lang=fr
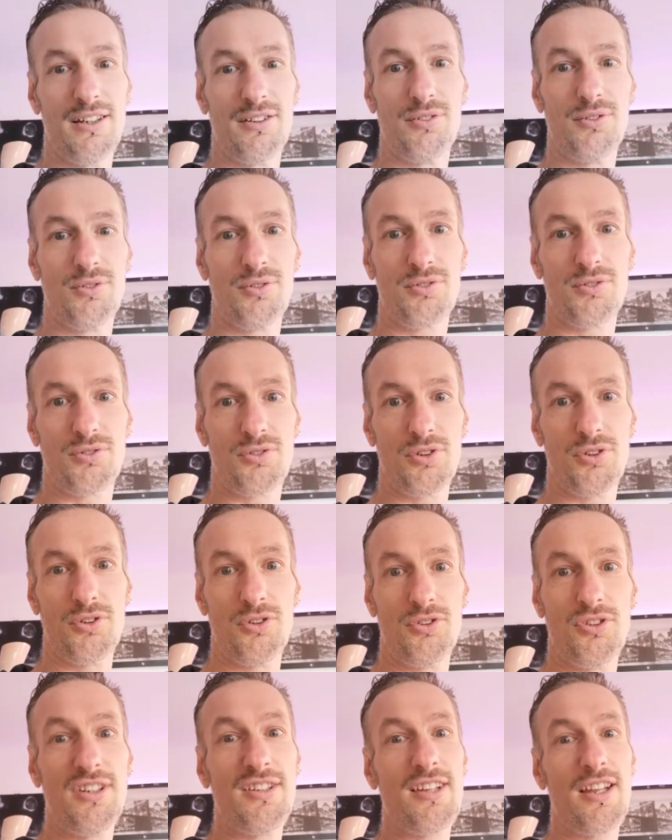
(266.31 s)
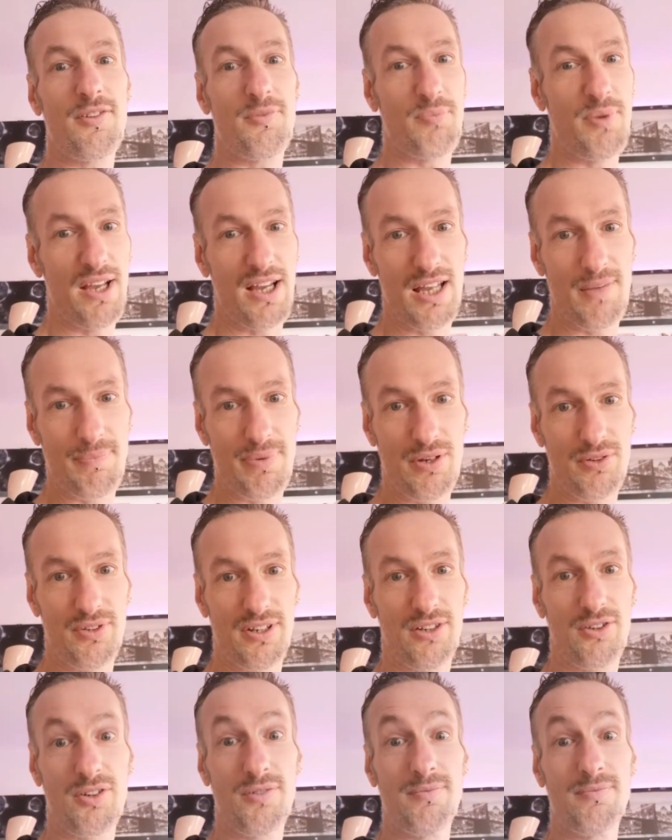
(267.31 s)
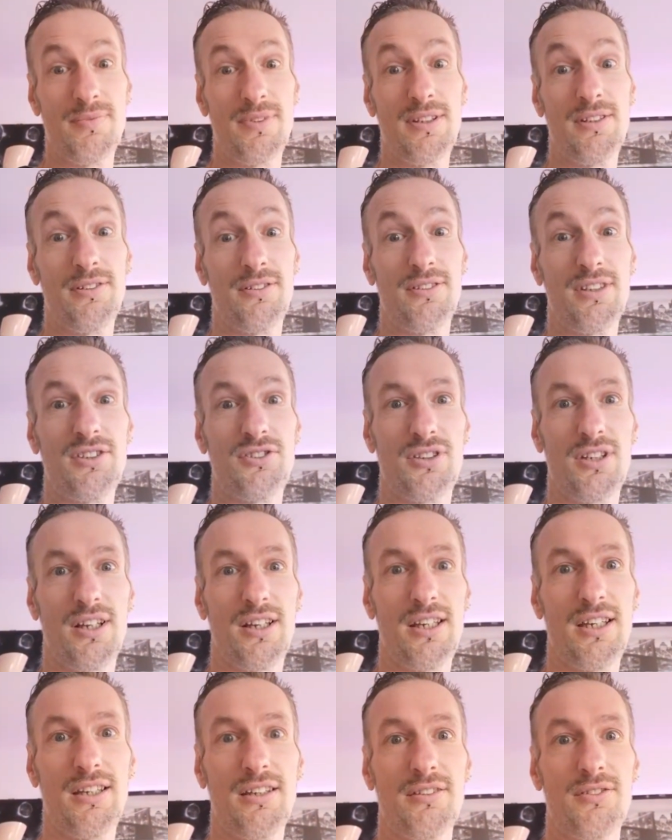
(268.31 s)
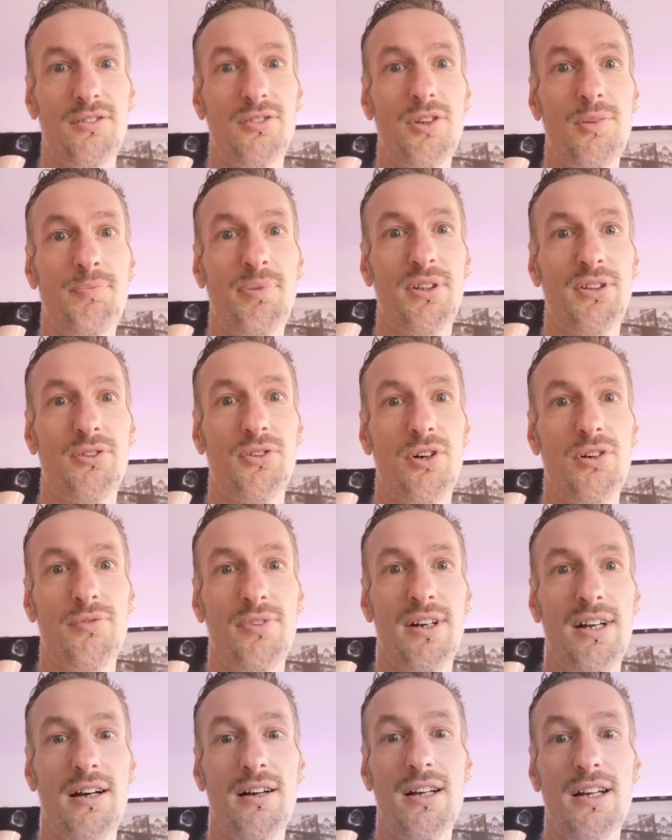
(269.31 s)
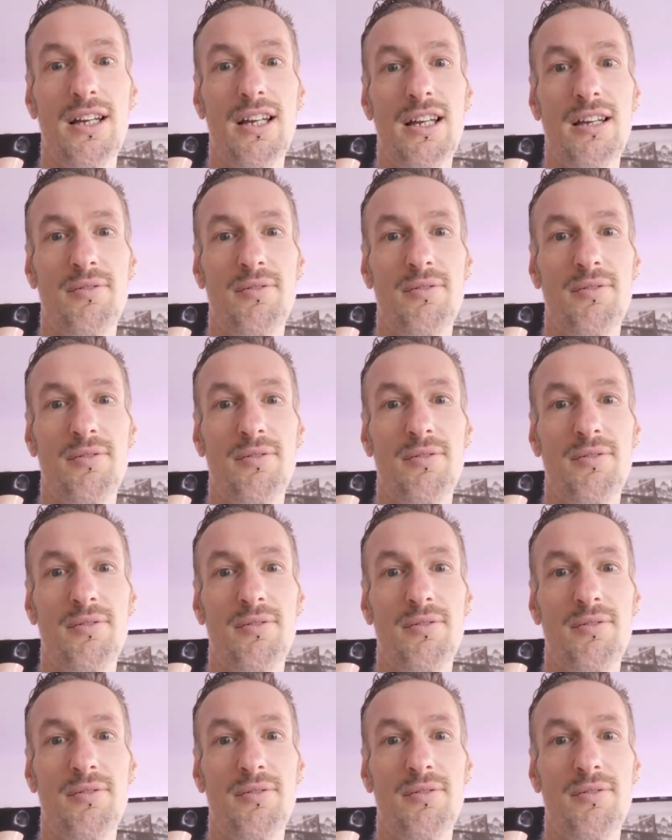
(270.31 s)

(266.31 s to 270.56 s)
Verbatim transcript: Donc, euh, désespérez pas, vous avez comme une petite chérie dans peu de temps, voilà.